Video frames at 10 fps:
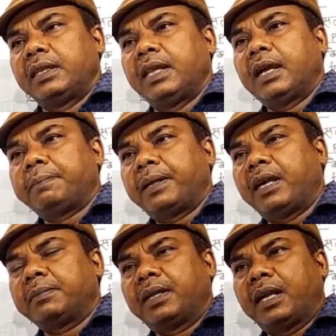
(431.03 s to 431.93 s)
नया
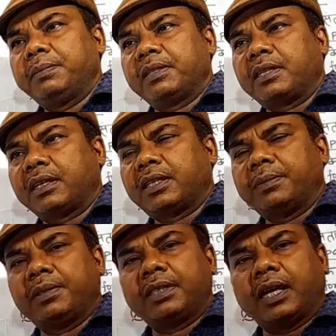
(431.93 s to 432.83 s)
प्लांट बनाने में सक्षम
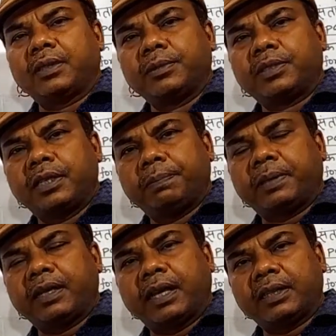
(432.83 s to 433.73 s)
हो जाए तो उसी
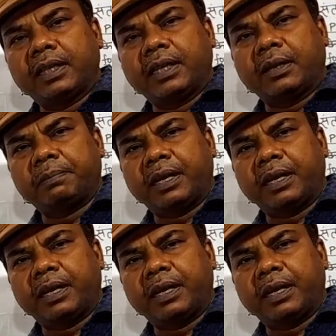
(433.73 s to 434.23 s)
प्रजाति का